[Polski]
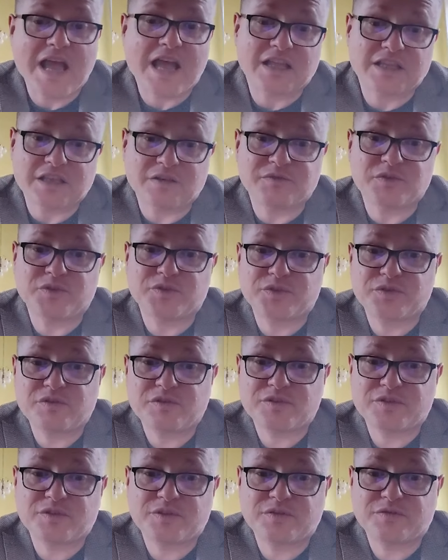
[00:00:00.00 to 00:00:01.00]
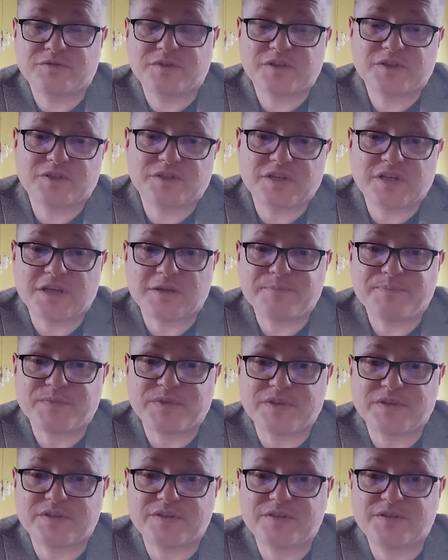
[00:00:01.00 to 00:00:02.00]
A nawiązując do wiersza
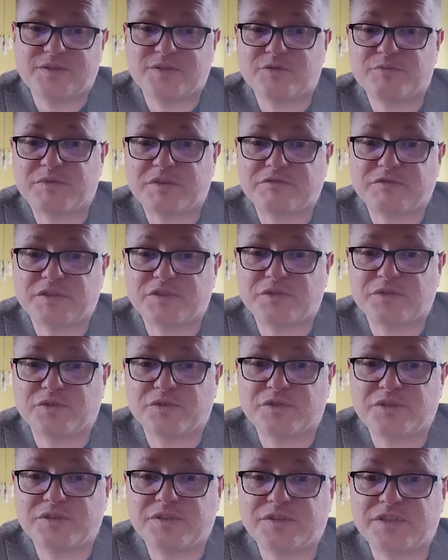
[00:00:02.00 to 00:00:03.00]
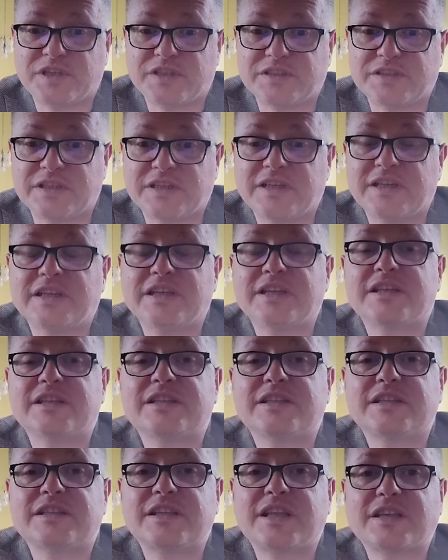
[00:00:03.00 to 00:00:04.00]
z listu Pawła do Koryntian,
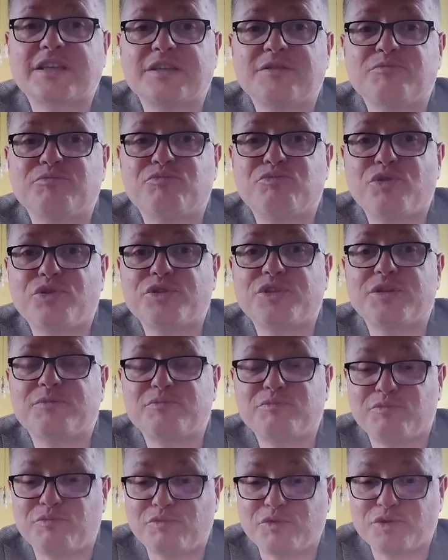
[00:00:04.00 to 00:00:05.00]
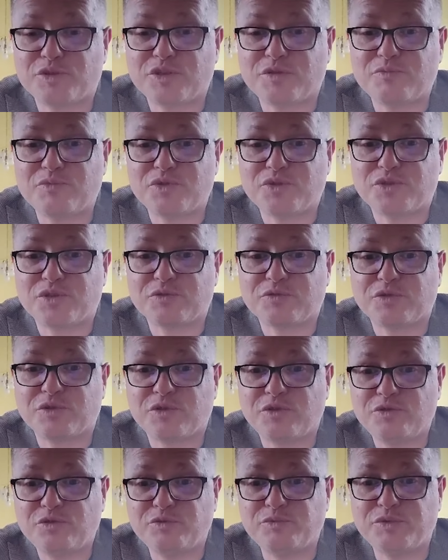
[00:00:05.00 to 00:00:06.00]
Takim Bogiem możemy się
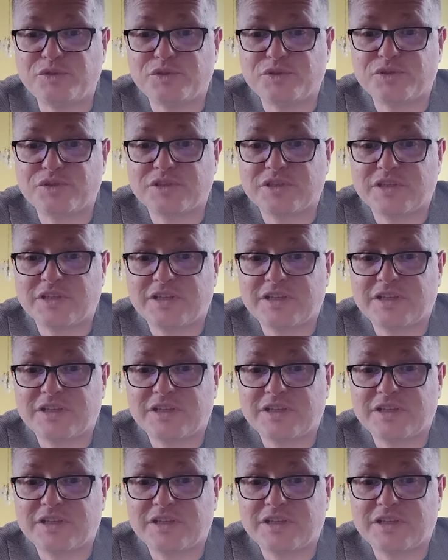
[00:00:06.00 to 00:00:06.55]
chlubić.